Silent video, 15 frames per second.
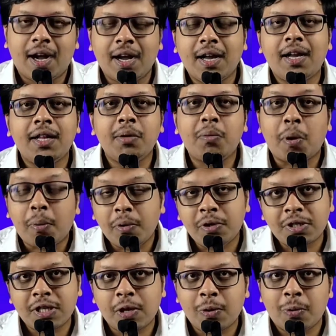அங்கேருந்து
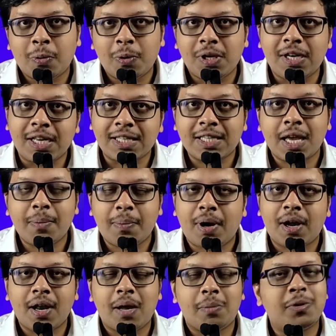மௌனோஸ்கேவை கூட்டிகிட்டு எஸ்கேப்
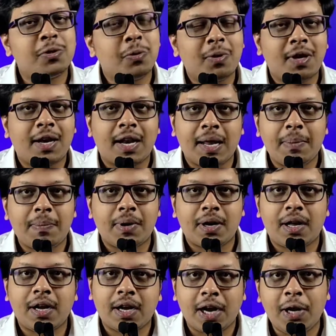ஆகலாம் அப்படின்னு சொல்லிட்டு ட்ரை
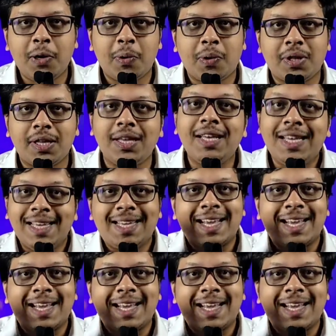பண்ணால் கைடோ வந்து